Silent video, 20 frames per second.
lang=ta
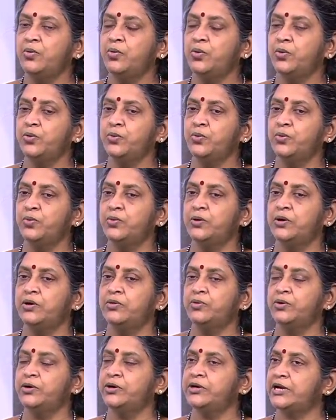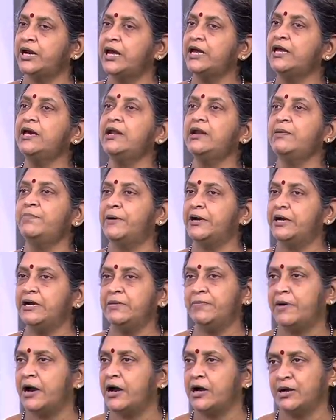ஒரு ஒரு ட்ரையல் பண்ணி
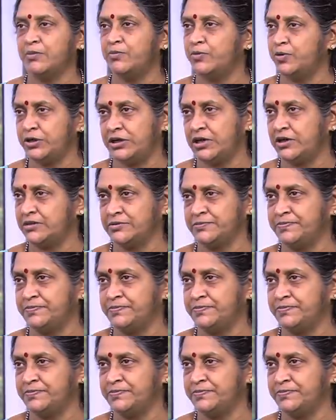பார்க்க முடியாது